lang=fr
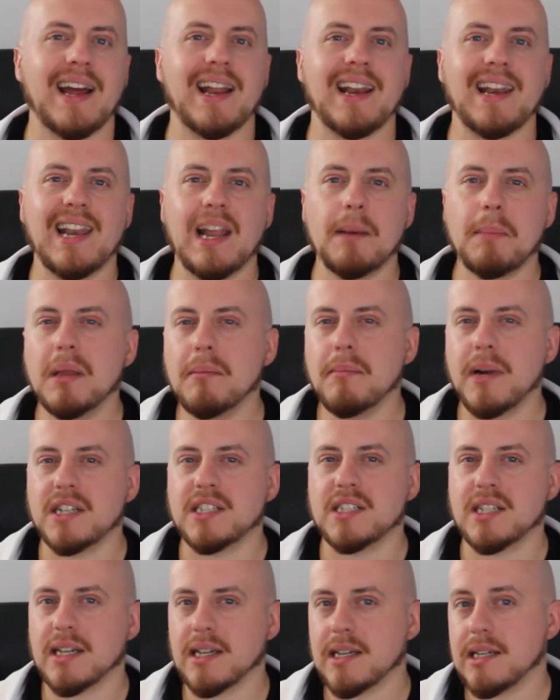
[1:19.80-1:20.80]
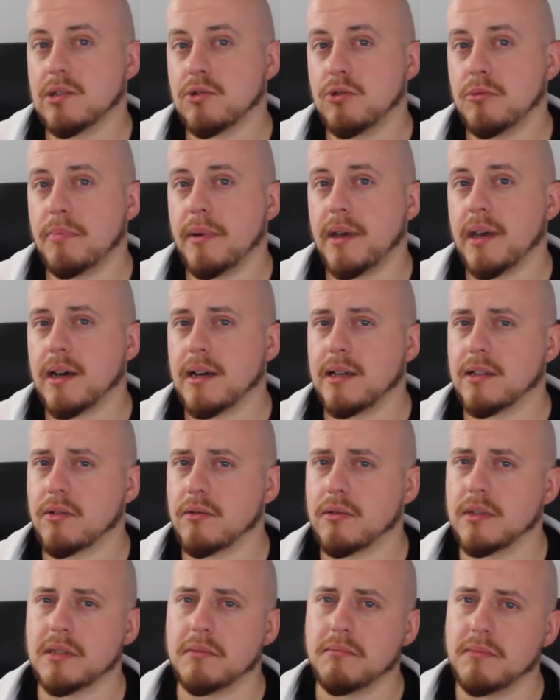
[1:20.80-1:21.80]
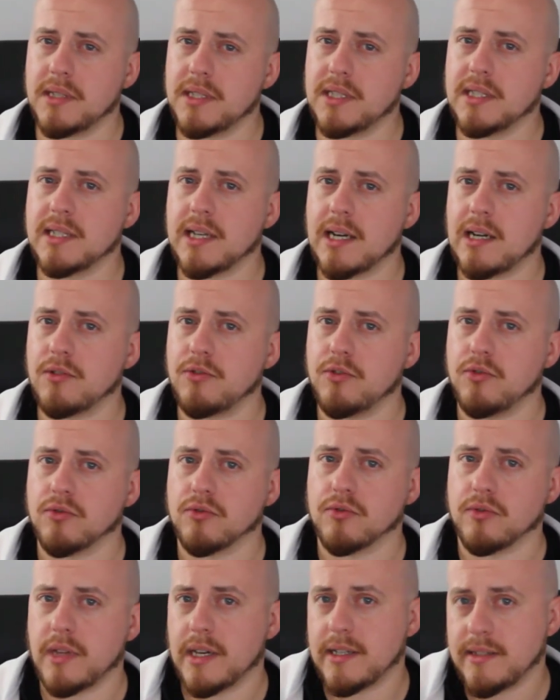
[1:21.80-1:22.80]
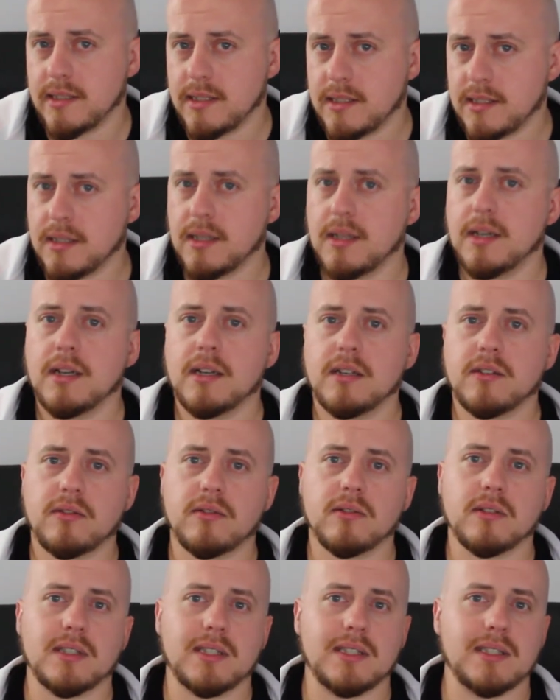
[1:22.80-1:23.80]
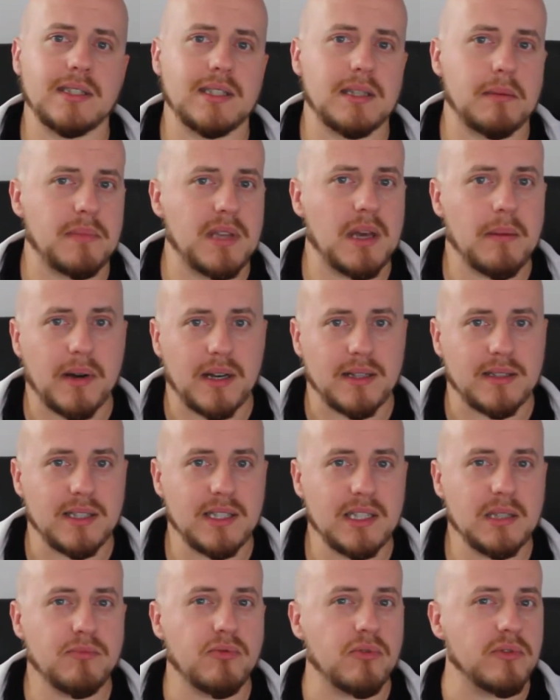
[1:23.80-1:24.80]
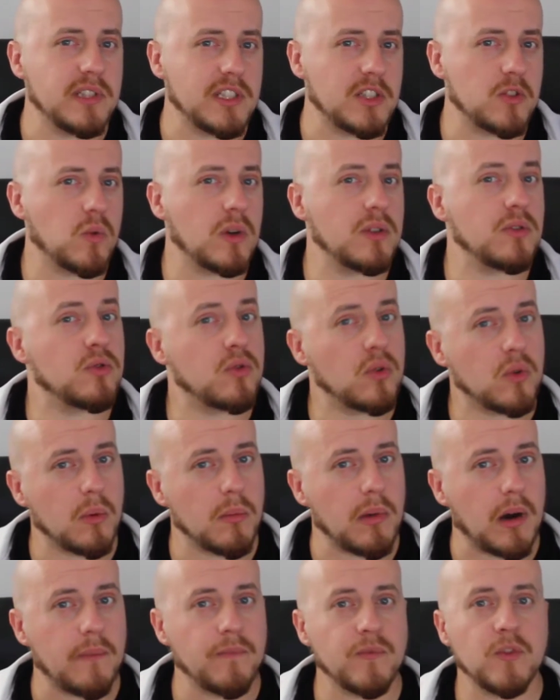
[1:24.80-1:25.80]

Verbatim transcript: La Bad Batch récupère un droïde médical du nom d'Asie, ce qui est bien pratique pour une escouade de combat.